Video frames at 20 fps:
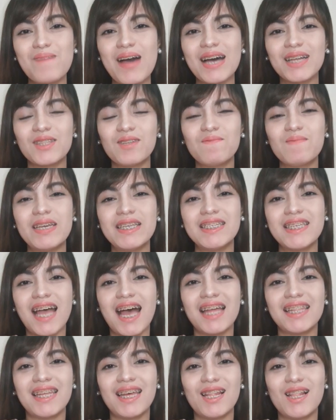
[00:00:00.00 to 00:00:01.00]
back to my
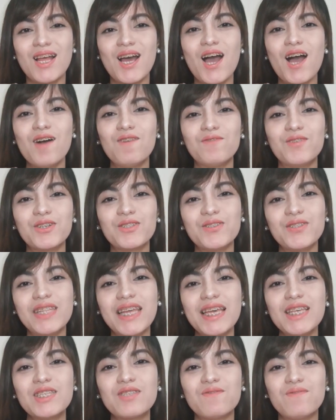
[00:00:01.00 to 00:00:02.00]
channel. For
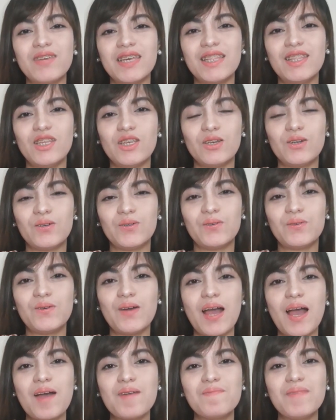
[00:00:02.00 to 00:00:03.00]
today's video,
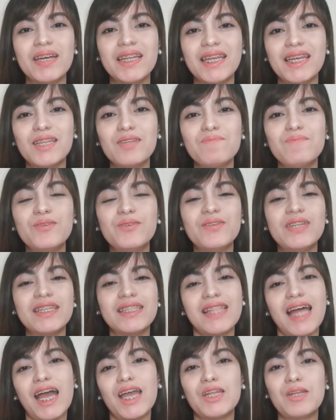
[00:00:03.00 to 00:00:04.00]
magre-review
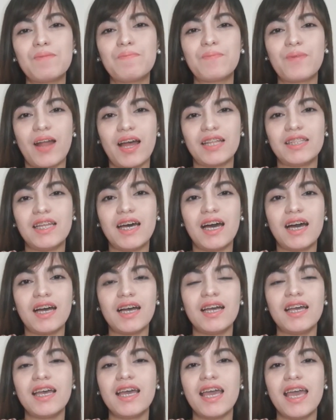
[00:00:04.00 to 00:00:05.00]
ulit tayo ng product.
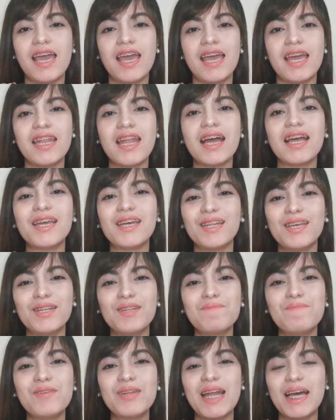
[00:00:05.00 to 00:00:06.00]
And ang
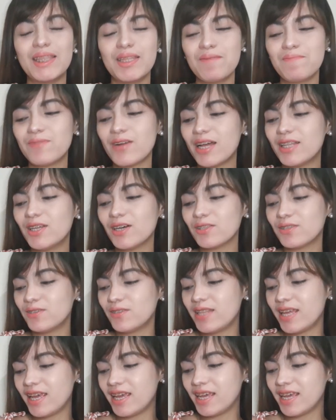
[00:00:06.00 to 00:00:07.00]
i-review nating product
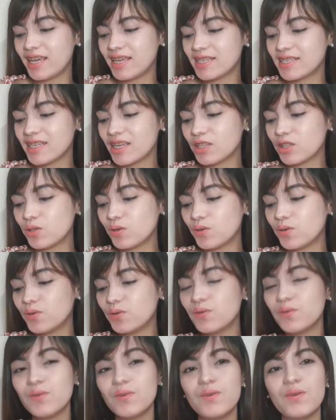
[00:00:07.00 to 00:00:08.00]
today is
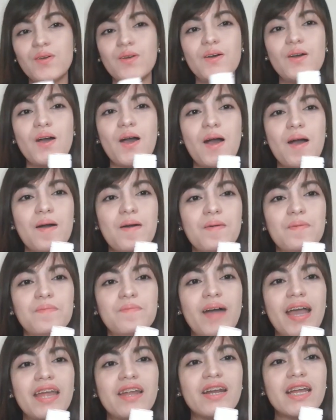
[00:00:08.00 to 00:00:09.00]
itong
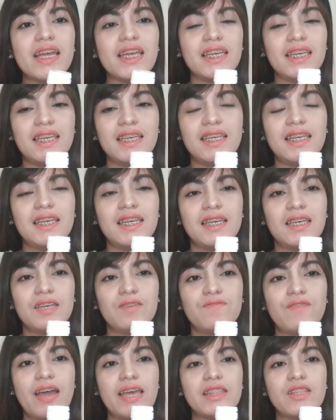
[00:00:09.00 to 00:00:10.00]
Myra E,
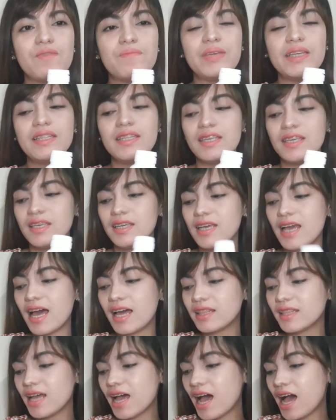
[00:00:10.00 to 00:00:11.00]
Vitamin E,
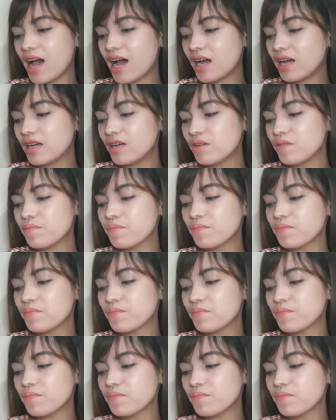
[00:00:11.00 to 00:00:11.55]
at ang